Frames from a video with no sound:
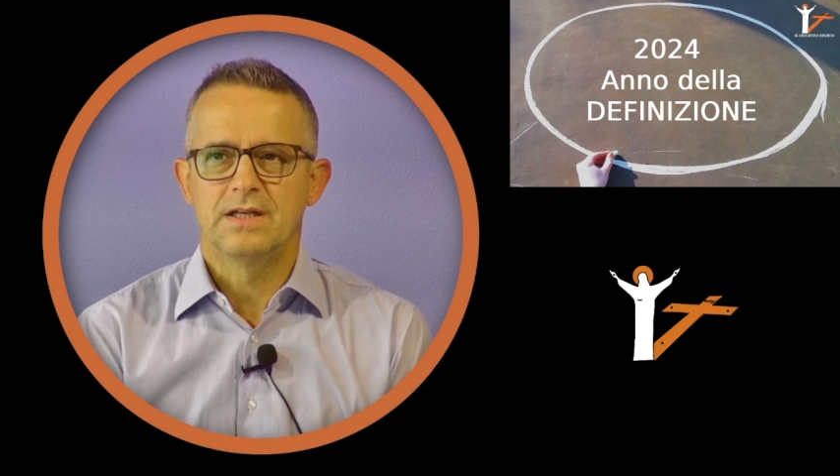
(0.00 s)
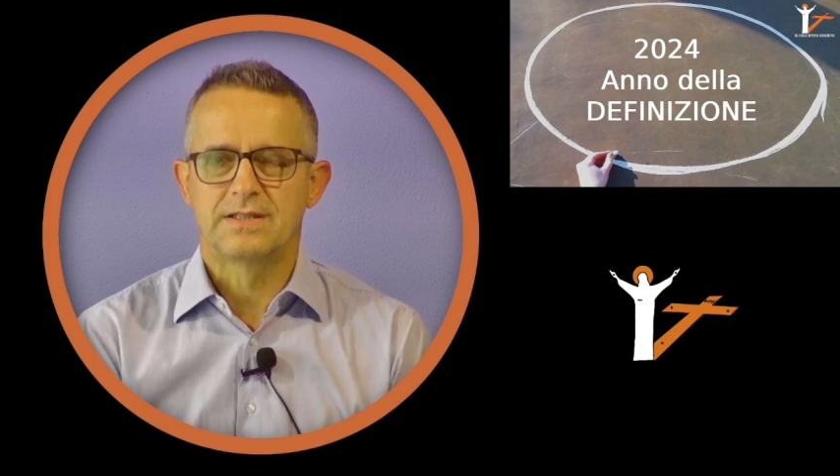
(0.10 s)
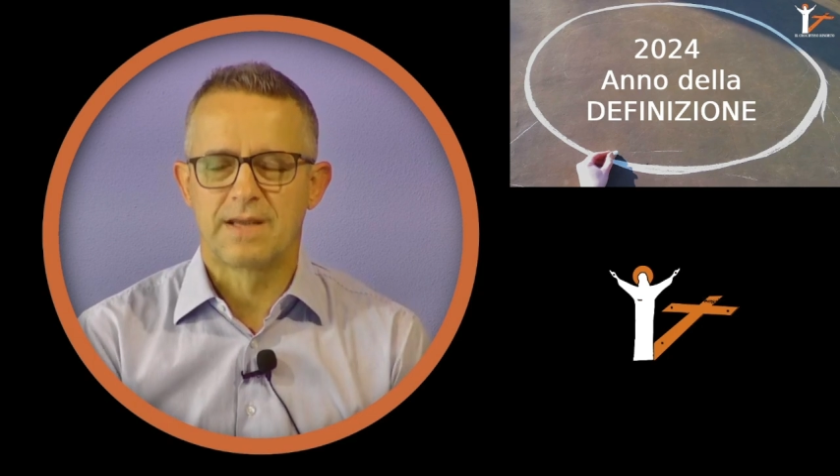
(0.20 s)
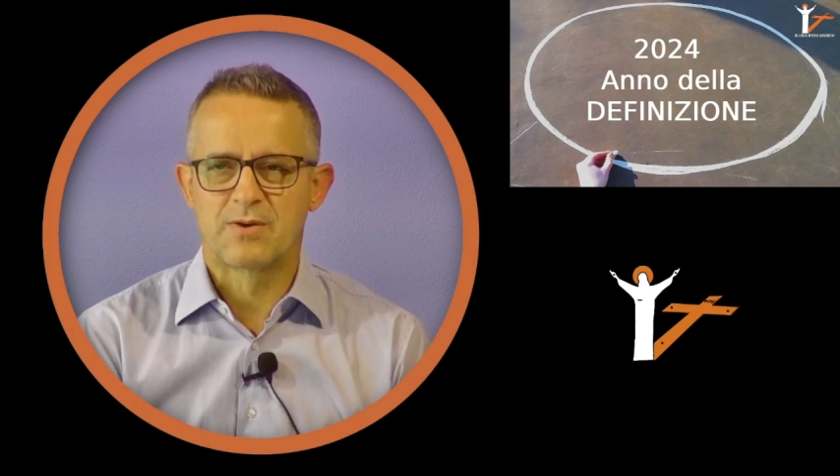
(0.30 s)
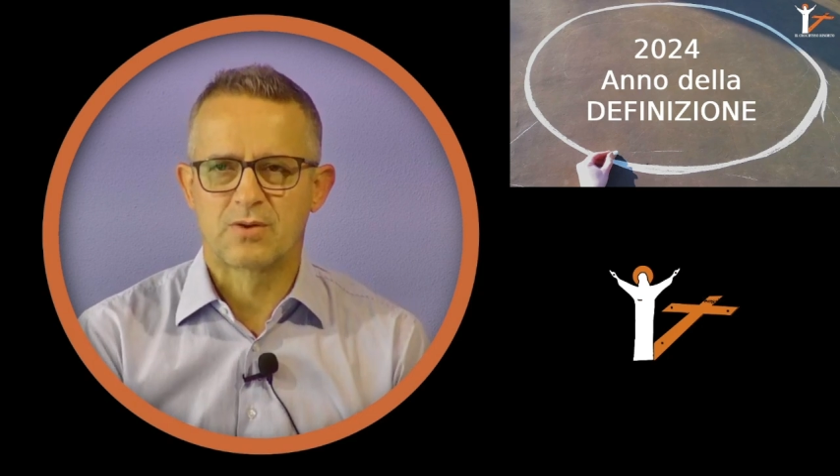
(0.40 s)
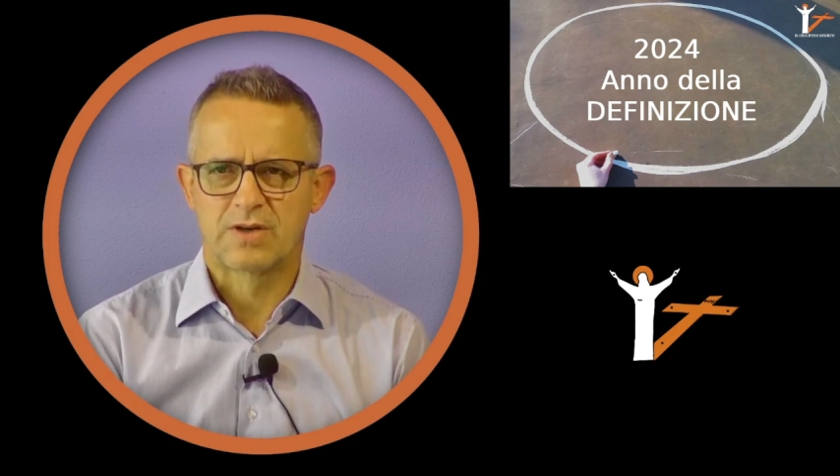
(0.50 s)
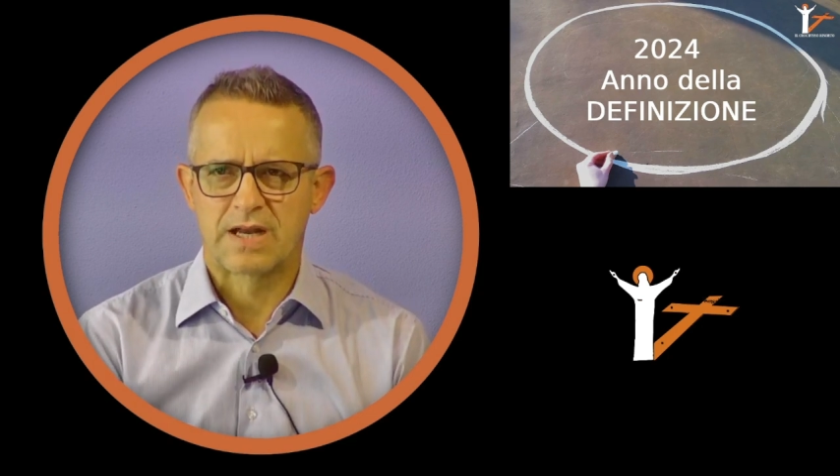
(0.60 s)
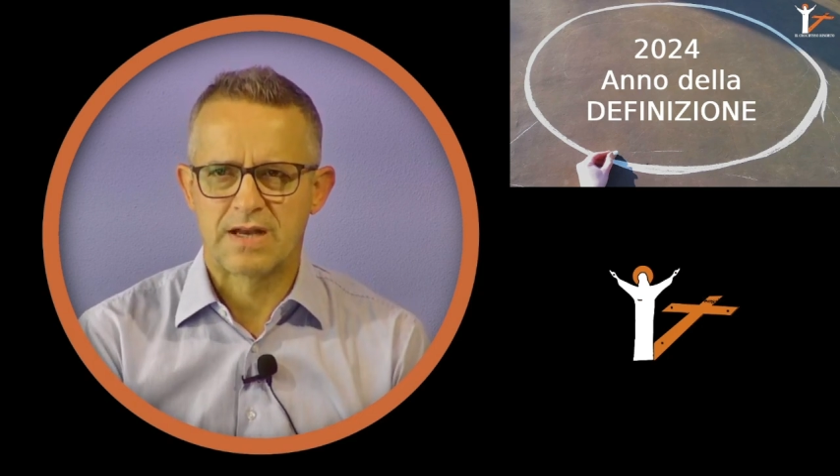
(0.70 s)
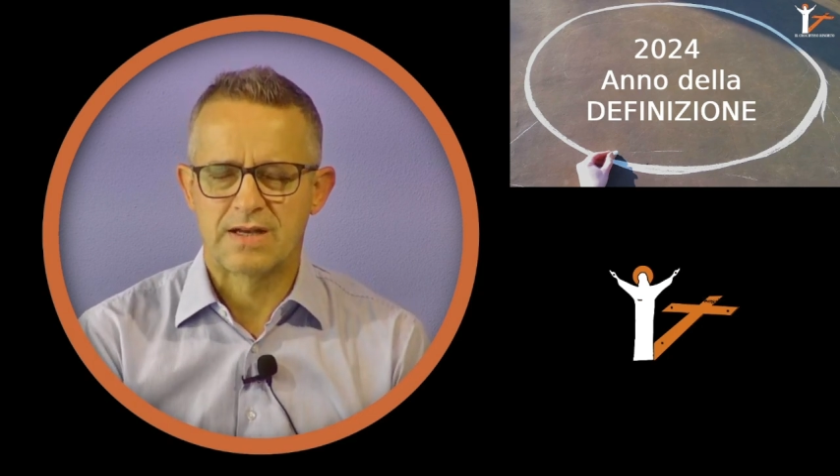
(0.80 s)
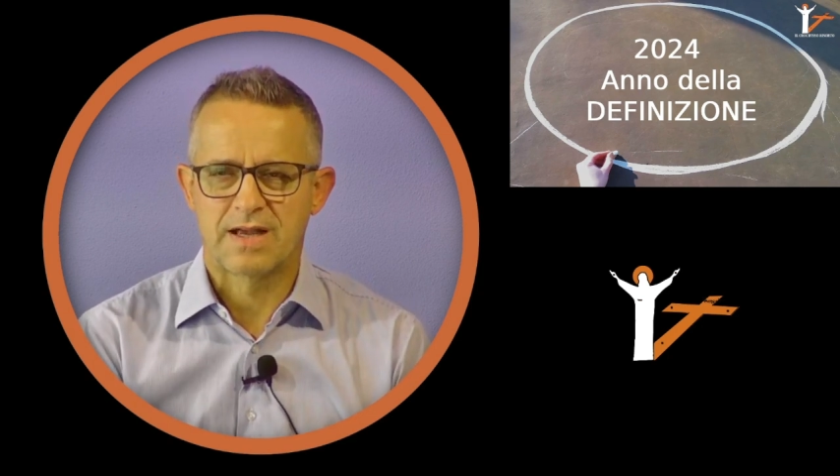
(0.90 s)
Siamo ancora
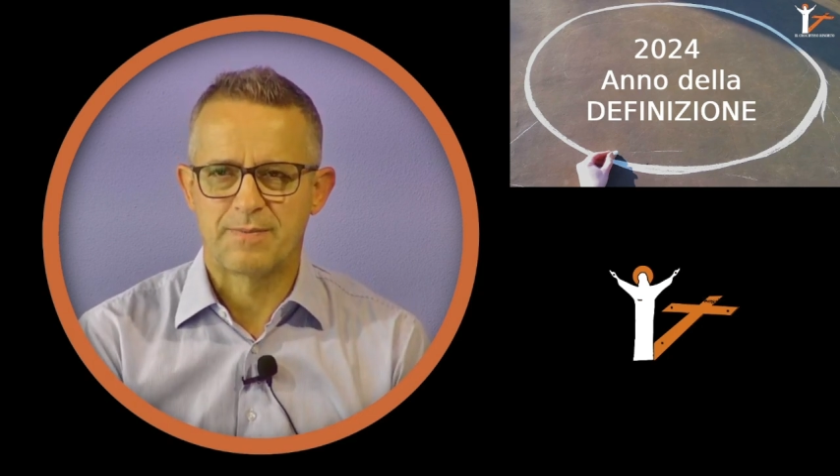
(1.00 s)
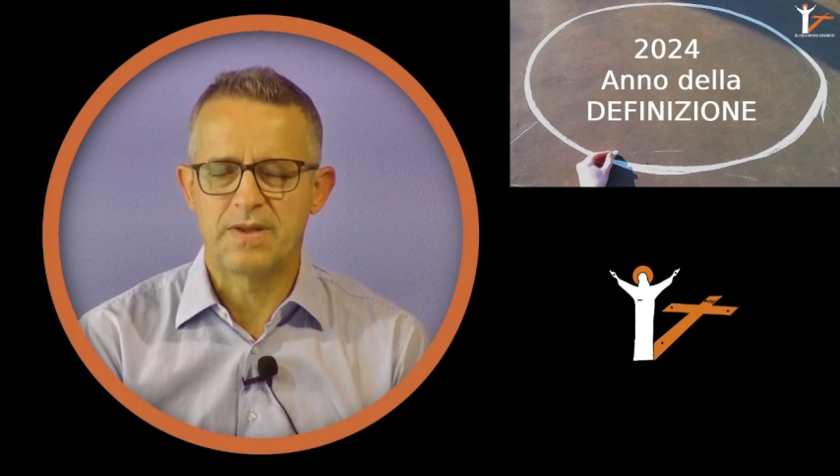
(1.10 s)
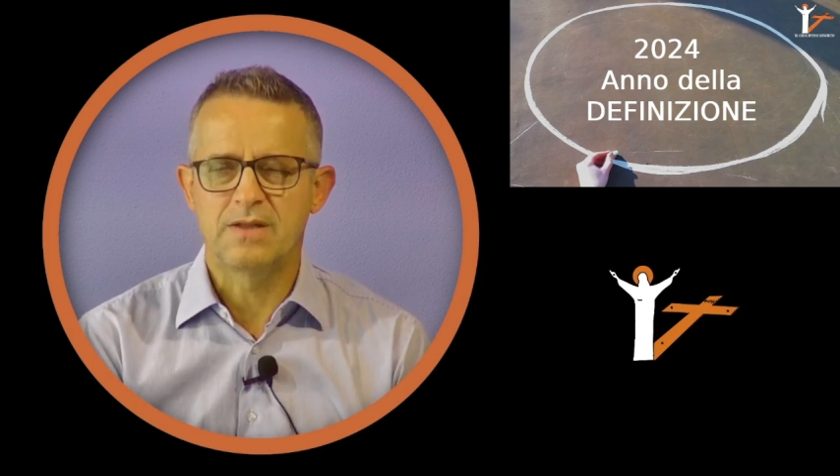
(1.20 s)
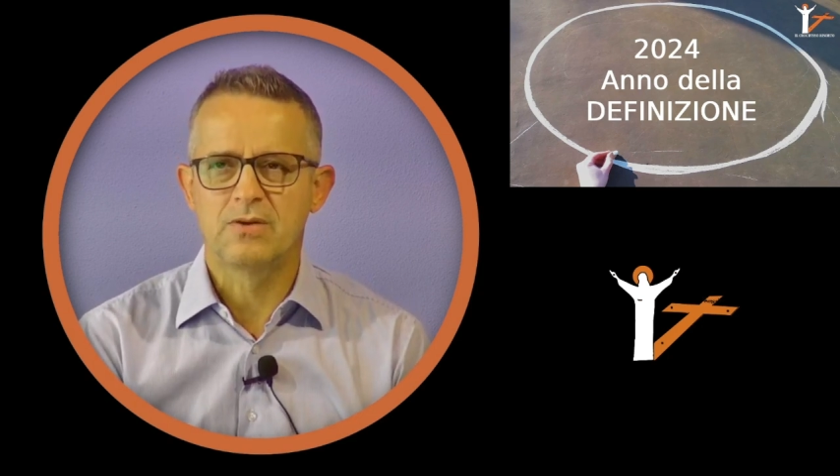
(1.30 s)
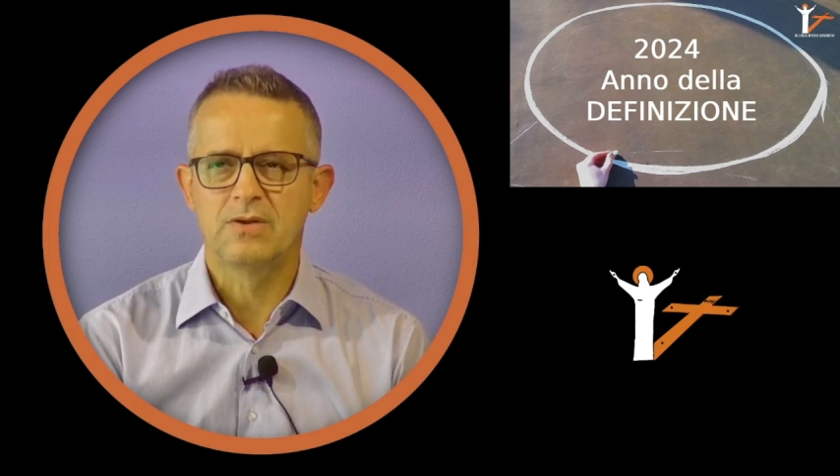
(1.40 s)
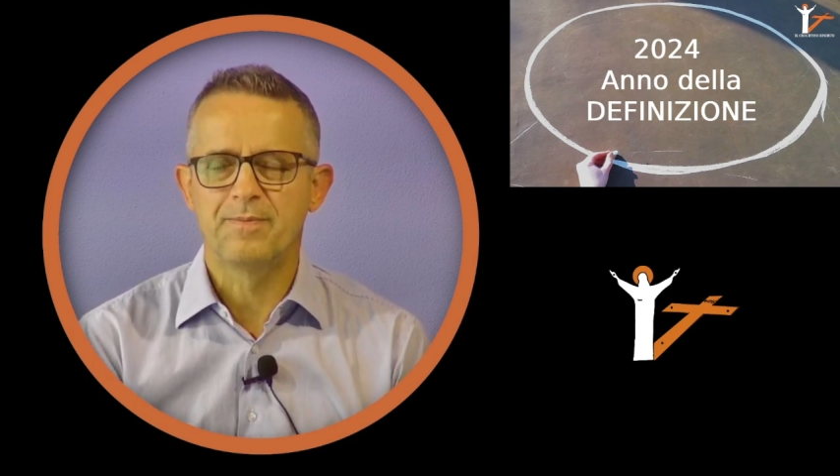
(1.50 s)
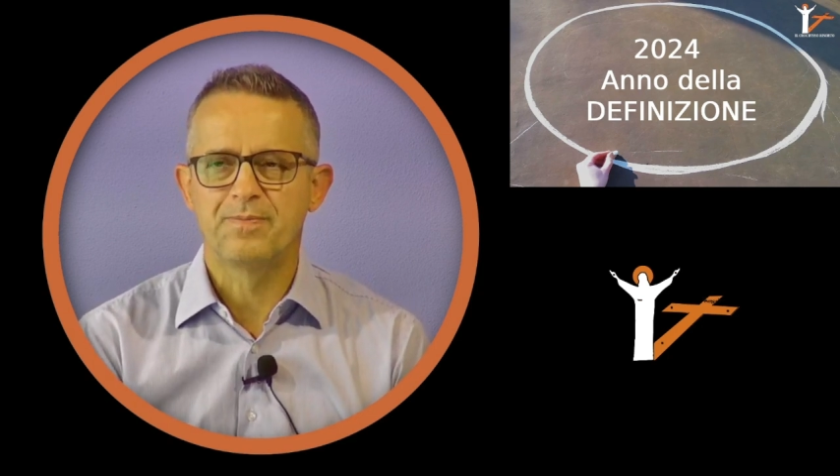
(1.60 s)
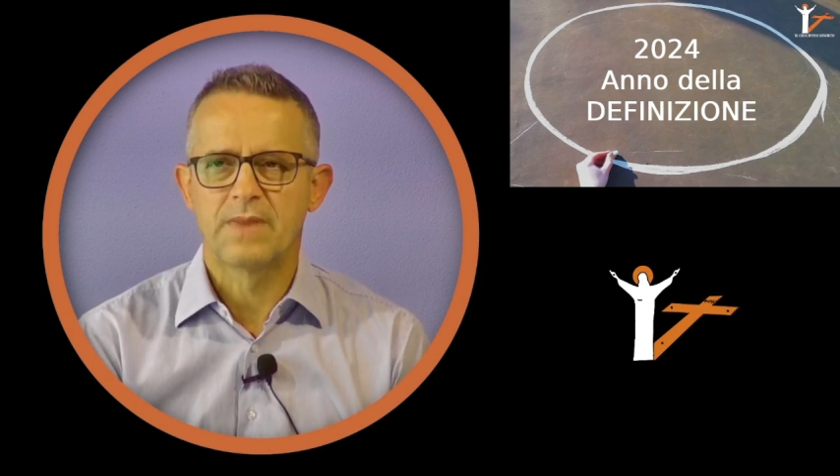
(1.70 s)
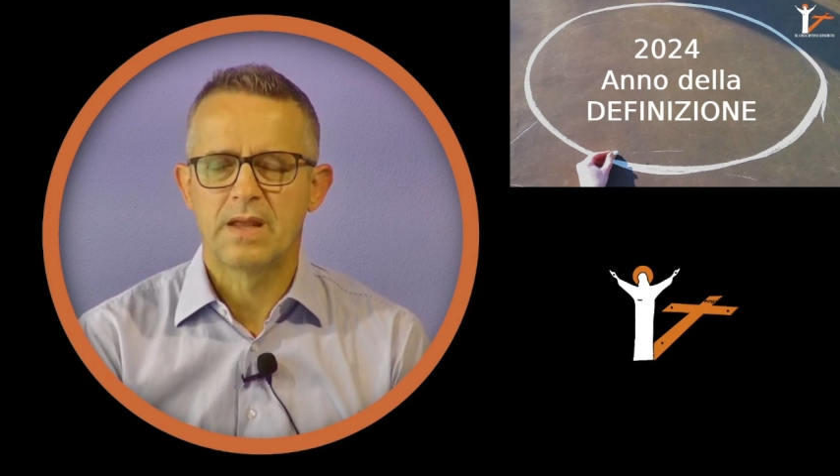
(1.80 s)
nel capitolo